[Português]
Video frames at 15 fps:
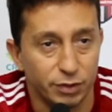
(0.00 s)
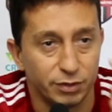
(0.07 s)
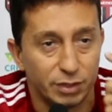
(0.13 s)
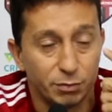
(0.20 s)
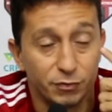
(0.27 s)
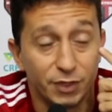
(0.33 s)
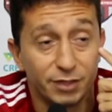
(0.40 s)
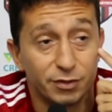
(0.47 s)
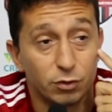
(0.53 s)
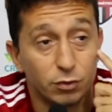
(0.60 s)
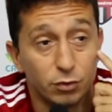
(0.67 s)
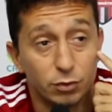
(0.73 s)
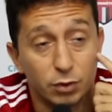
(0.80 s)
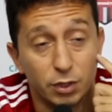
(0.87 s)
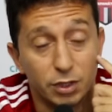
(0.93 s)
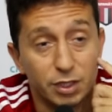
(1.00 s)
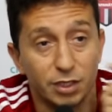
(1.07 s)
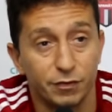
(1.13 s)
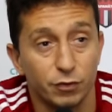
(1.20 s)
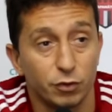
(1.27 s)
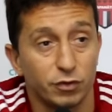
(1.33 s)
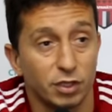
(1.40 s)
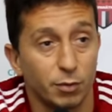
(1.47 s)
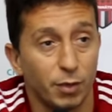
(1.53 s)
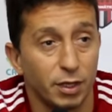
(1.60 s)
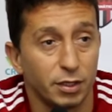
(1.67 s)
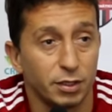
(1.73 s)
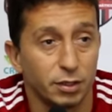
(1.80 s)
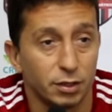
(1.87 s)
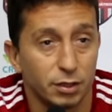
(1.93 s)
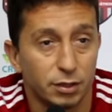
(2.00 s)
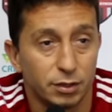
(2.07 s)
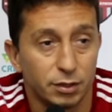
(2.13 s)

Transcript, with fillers: sempre vai ter um, aquele friozinho na barriga.